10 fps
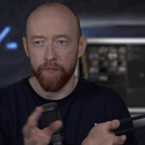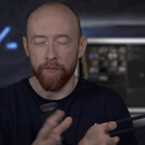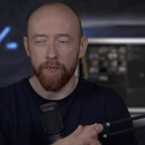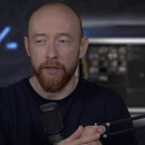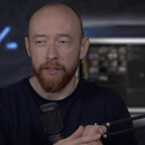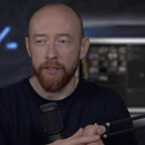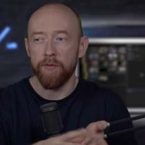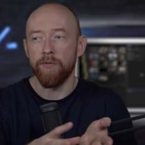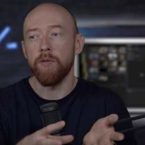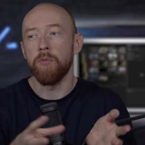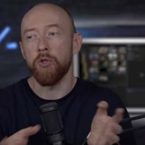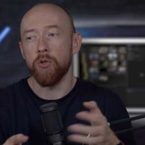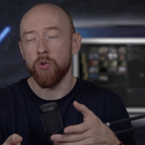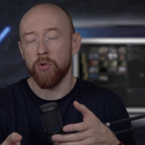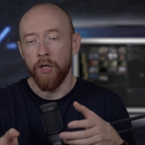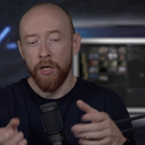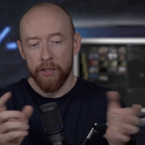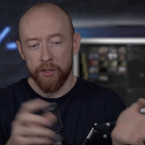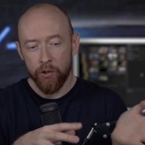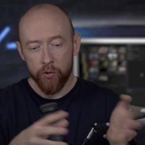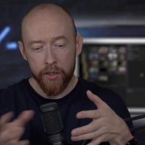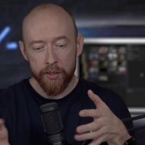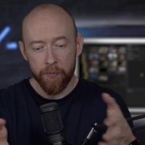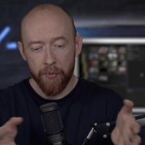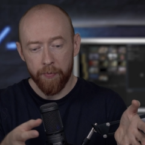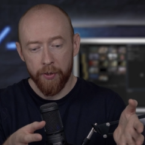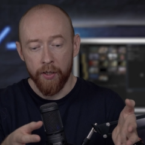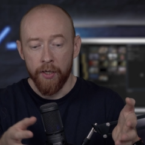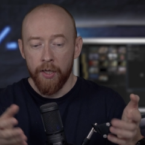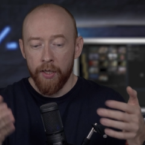в архив, либо еще что-то, создают разные папки